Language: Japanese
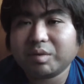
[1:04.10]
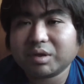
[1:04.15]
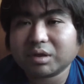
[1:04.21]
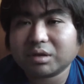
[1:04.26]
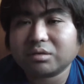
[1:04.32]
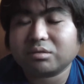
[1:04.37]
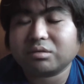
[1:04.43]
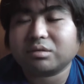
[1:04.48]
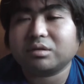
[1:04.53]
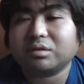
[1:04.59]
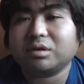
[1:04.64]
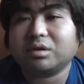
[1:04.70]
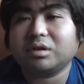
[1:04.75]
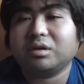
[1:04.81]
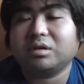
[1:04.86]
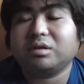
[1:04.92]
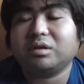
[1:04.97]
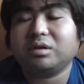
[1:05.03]
たってこと
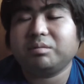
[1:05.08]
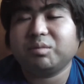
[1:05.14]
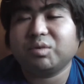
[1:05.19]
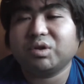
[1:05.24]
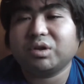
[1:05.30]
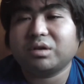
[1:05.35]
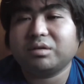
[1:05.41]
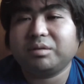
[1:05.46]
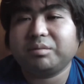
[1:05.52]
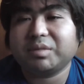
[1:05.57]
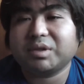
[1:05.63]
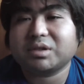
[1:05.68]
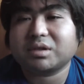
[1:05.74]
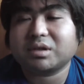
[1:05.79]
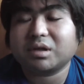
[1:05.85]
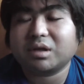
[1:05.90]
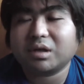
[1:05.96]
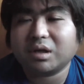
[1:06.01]
にもなりま
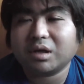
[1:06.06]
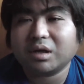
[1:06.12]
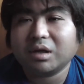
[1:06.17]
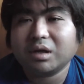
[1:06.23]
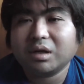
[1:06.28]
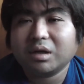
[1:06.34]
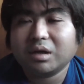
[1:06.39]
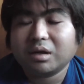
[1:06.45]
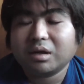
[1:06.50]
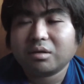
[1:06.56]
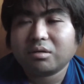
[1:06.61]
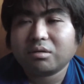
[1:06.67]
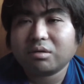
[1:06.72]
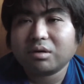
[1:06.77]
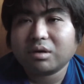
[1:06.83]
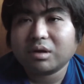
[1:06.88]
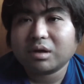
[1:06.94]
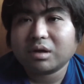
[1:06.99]
すから、
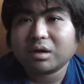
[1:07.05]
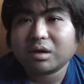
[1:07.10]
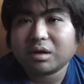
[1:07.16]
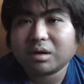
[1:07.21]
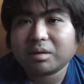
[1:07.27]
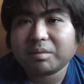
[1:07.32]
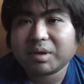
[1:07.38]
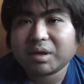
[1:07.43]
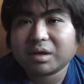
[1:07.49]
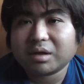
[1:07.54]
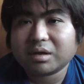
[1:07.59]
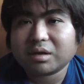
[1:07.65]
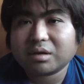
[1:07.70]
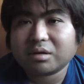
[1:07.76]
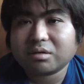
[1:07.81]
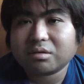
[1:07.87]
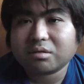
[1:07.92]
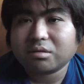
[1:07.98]
これだからこ
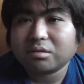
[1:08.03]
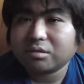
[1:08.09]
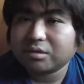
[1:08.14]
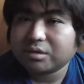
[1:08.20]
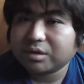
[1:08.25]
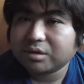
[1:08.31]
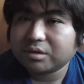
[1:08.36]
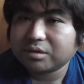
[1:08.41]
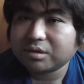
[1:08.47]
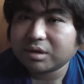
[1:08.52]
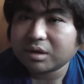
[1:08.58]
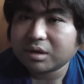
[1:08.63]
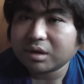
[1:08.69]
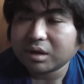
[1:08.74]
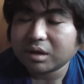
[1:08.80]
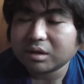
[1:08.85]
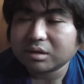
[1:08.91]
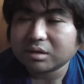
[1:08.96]
の理由で
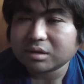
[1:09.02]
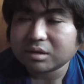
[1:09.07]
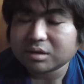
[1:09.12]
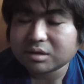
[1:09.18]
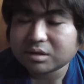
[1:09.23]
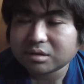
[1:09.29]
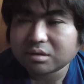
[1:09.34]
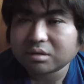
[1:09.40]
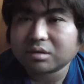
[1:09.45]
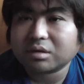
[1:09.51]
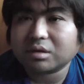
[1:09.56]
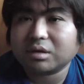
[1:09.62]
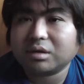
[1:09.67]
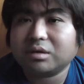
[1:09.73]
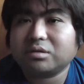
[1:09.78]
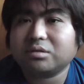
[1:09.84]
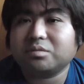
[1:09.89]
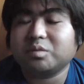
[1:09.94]
反対してる方が
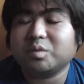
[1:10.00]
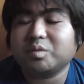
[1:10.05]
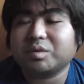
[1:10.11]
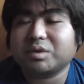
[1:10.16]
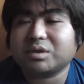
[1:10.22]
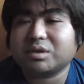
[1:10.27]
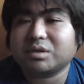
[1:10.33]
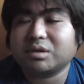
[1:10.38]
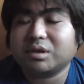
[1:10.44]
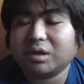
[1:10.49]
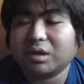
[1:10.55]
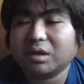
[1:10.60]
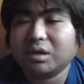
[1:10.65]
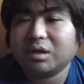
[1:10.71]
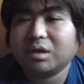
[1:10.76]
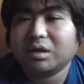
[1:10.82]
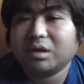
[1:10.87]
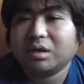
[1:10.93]
いると思いますね。
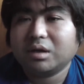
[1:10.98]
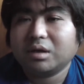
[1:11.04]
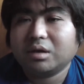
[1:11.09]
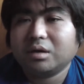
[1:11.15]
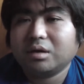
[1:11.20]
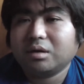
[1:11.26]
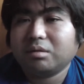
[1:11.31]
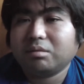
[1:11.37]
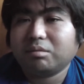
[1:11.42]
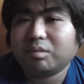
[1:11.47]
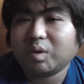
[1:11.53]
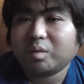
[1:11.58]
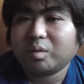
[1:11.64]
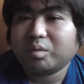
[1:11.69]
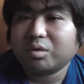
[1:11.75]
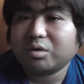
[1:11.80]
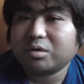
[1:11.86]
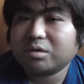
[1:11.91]

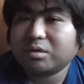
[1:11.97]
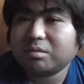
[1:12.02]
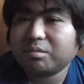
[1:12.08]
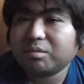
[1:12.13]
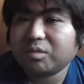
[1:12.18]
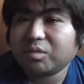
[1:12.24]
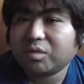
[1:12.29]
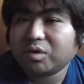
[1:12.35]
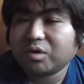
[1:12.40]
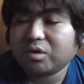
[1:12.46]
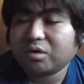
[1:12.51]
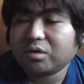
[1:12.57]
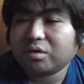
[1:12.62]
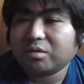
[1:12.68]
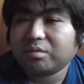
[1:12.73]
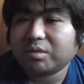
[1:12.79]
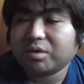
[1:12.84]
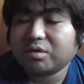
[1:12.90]
僕
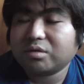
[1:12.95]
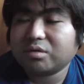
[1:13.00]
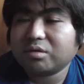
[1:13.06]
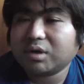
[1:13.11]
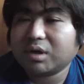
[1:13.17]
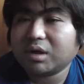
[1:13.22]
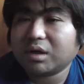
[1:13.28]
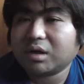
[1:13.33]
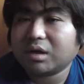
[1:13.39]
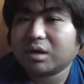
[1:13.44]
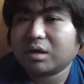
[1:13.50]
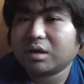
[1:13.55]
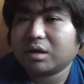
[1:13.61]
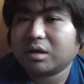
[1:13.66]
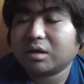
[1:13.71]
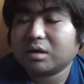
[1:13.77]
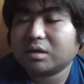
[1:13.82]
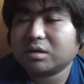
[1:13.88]
は
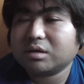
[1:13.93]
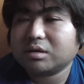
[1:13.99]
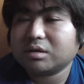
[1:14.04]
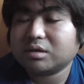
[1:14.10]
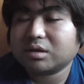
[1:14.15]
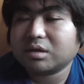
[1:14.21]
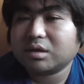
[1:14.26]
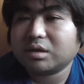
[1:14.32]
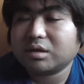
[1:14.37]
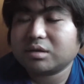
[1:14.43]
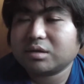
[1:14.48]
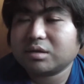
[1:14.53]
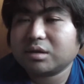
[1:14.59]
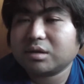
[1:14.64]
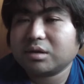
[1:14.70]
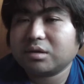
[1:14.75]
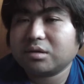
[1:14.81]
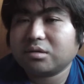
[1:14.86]
死刑
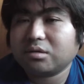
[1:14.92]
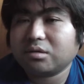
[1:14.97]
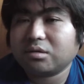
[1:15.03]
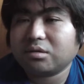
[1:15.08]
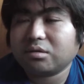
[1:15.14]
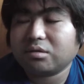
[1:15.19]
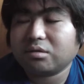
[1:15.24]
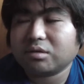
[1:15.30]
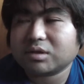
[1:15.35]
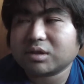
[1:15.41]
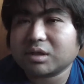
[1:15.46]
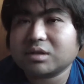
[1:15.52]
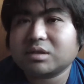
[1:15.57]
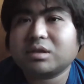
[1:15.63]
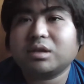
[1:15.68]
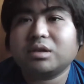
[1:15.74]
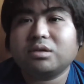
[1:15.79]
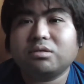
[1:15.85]
制度賛
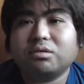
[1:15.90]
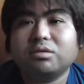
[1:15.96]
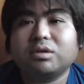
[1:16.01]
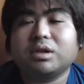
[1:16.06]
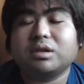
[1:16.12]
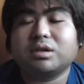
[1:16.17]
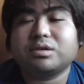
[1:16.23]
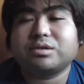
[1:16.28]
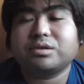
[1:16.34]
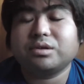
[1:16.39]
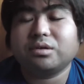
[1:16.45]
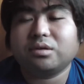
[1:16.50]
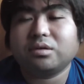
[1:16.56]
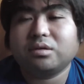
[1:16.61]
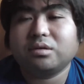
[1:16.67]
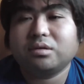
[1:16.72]
成の方なんですよ。